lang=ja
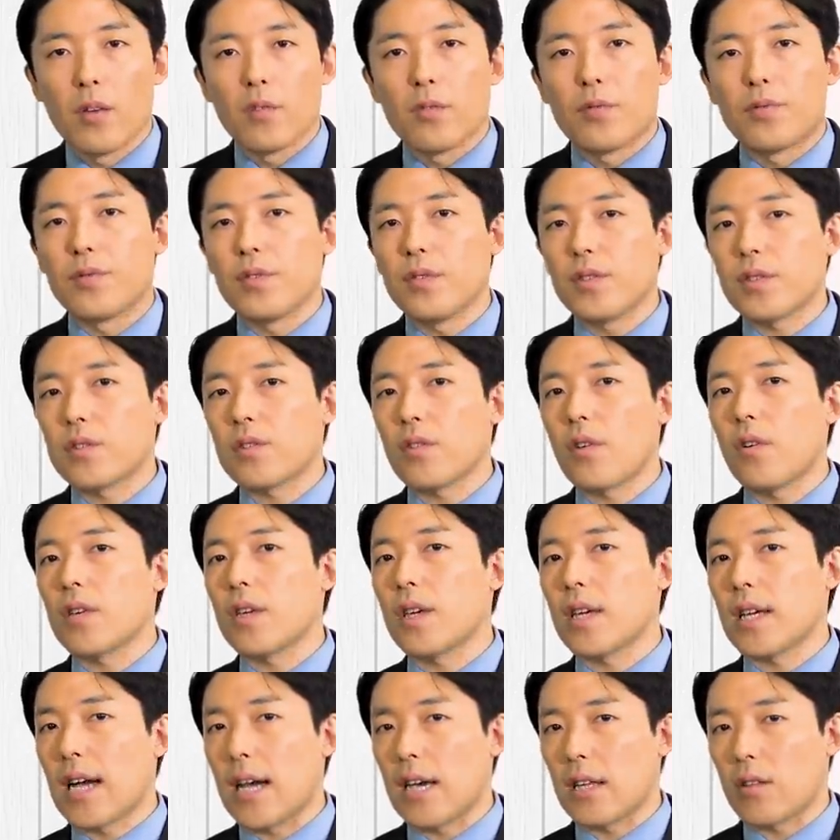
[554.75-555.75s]
風評
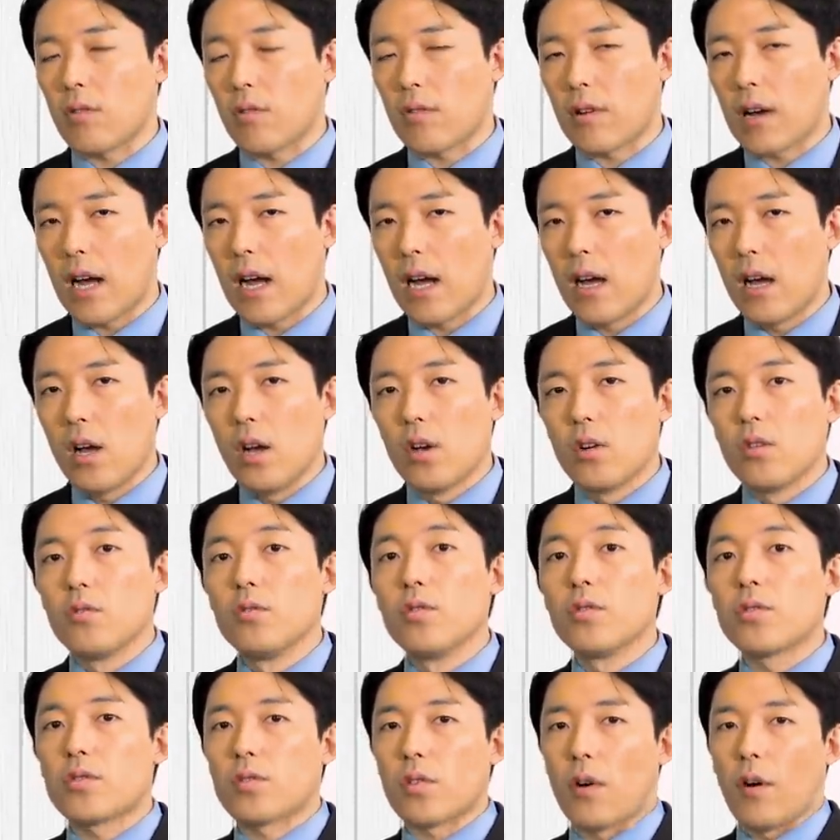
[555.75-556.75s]
被害とか、
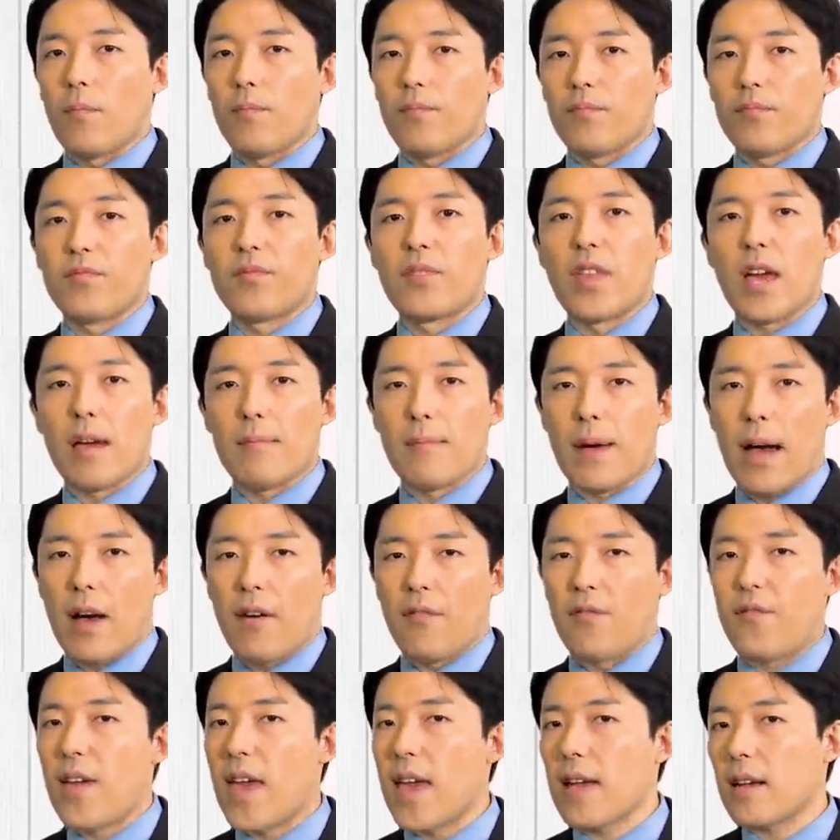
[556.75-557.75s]
嘘、
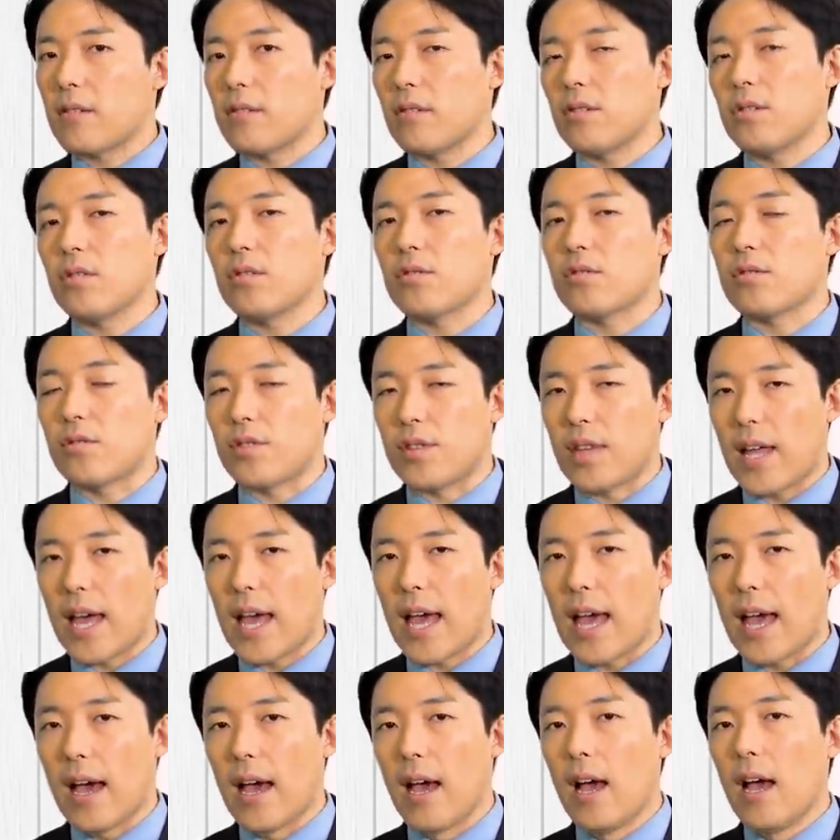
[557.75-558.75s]
デマ、フェイクニュース
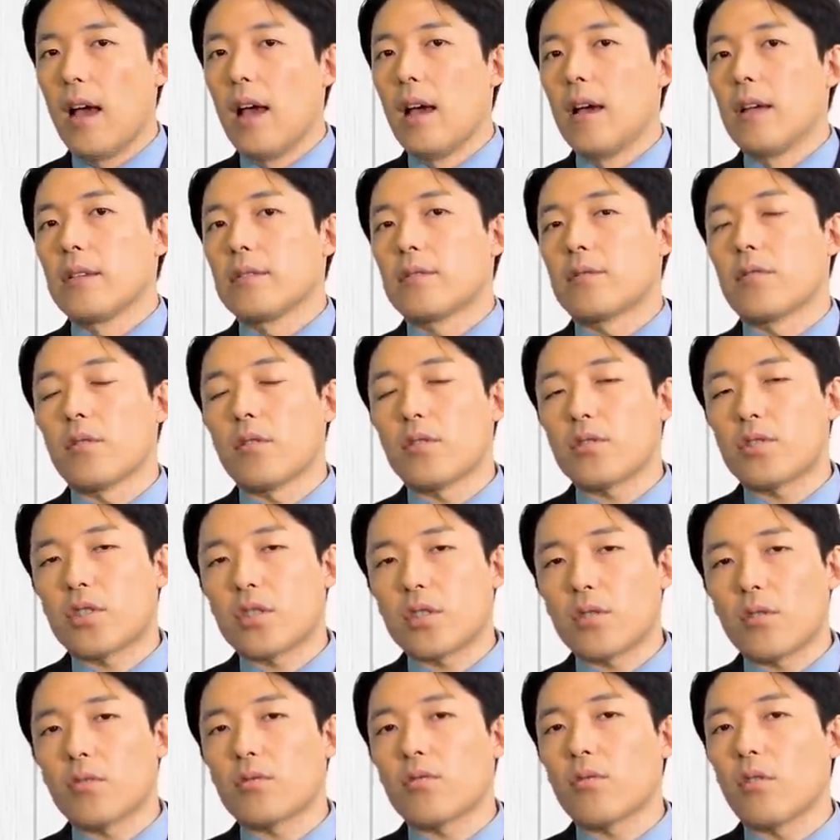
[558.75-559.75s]
で、その
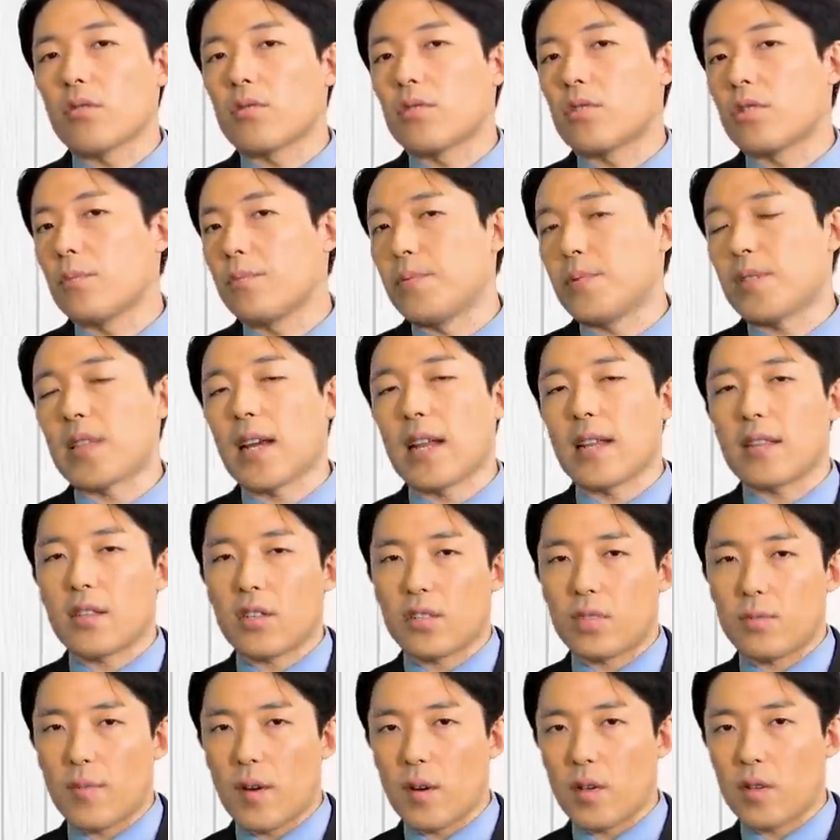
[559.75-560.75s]
仕事を潰され
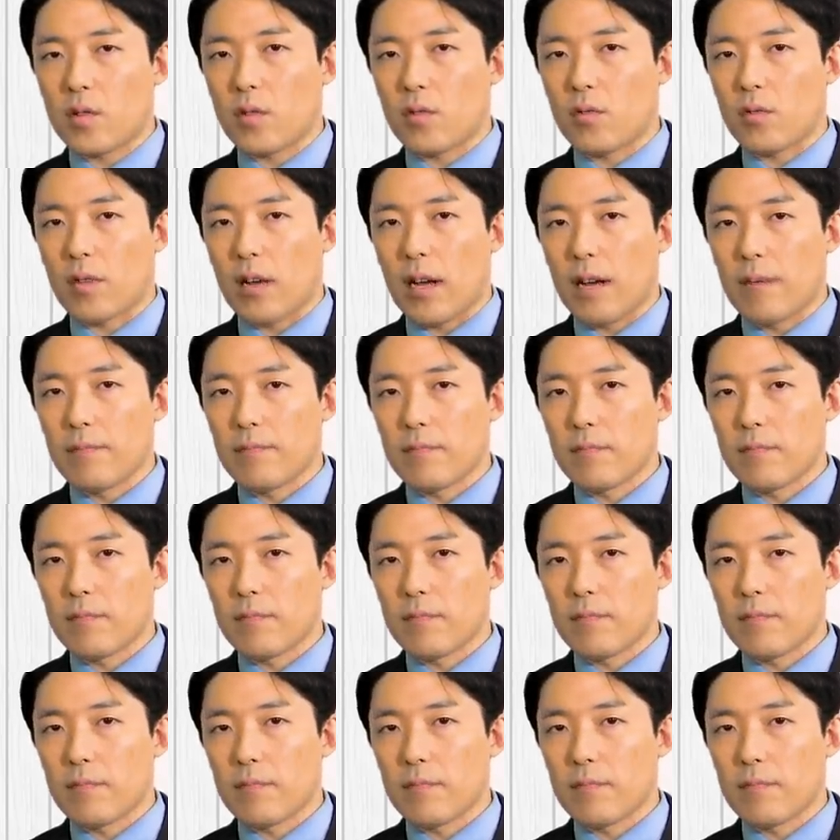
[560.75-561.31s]
てしまう人とか、